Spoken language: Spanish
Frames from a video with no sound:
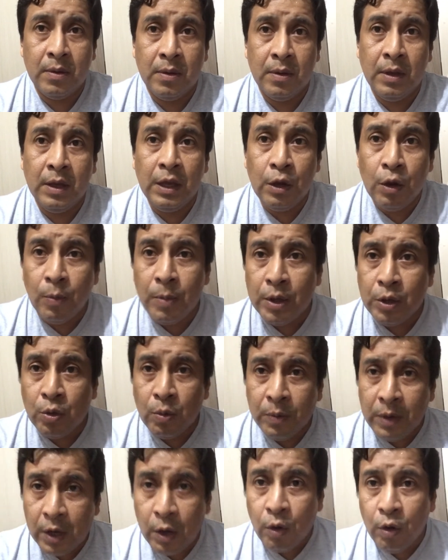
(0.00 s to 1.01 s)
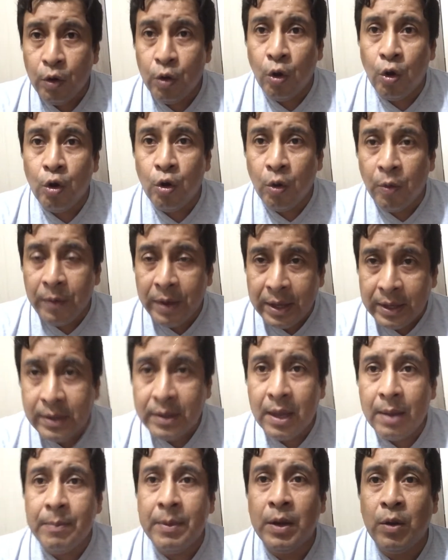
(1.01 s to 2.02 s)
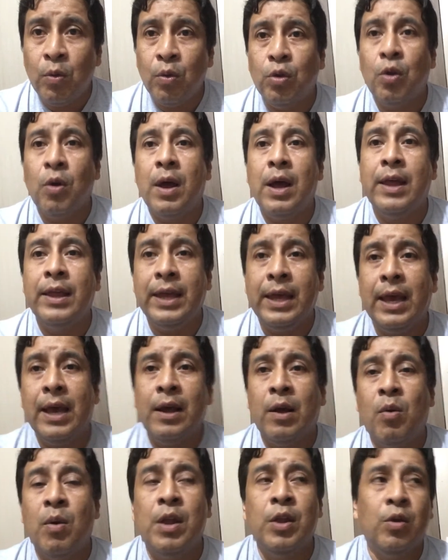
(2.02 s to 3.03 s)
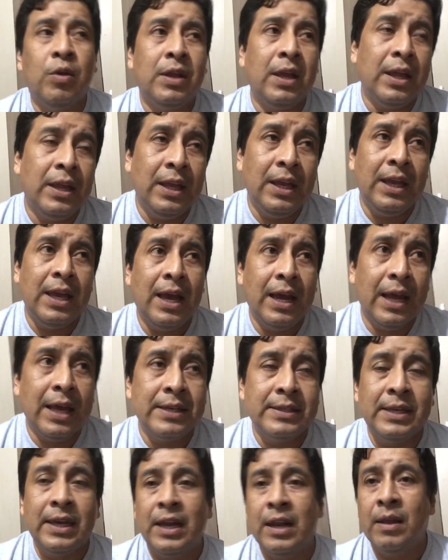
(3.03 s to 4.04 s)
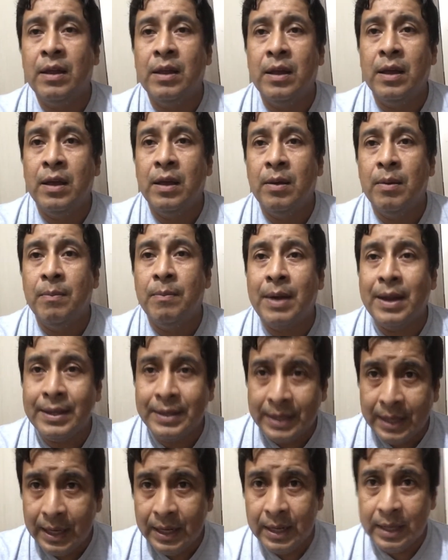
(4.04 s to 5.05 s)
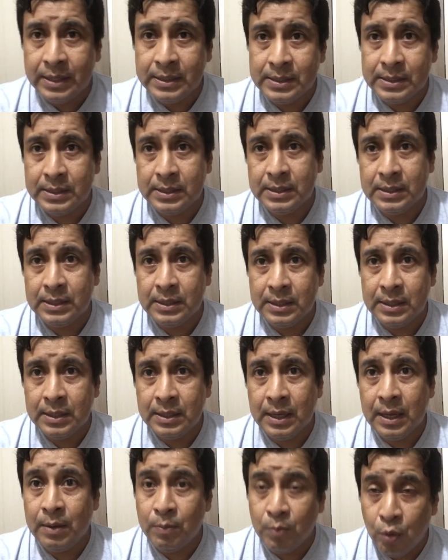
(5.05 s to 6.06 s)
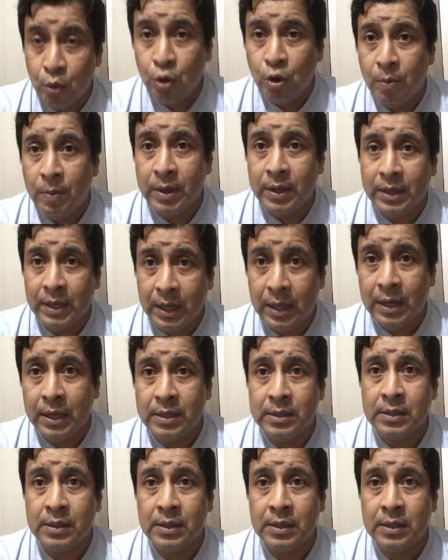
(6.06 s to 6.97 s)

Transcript: Y lo mantuvieron los 90 minutos a Díaz cuando tenía que ser Martínez, Edmundo Martínez,